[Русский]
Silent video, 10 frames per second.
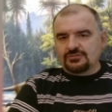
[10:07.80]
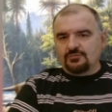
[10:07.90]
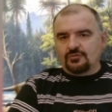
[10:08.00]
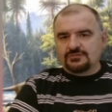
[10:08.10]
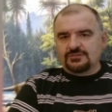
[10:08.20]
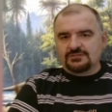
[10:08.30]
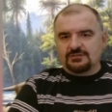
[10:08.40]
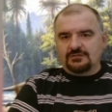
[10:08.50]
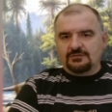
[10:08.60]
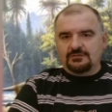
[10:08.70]
Бог
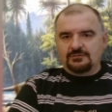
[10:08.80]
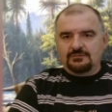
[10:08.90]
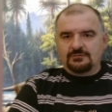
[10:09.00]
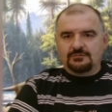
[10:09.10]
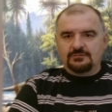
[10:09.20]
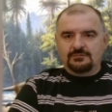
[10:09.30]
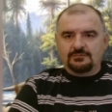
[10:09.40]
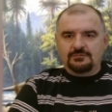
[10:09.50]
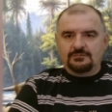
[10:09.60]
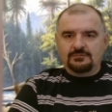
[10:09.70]
создал?
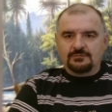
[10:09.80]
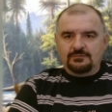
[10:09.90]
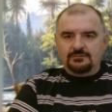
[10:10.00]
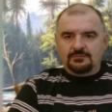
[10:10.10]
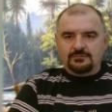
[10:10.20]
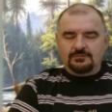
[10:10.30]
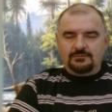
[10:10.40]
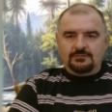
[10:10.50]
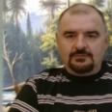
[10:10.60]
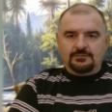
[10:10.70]
Да.
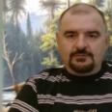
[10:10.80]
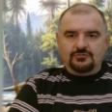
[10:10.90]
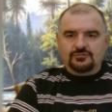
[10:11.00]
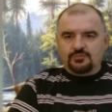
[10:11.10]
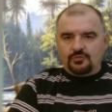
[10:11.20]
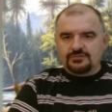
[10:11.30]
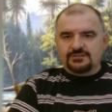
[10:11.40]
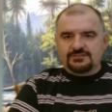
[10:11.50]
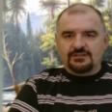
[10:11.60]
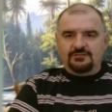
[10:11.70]
То есть Бог
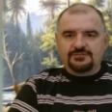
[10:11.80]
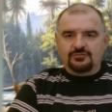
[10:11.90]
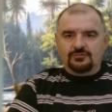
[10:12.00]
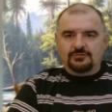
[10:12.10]
создал все?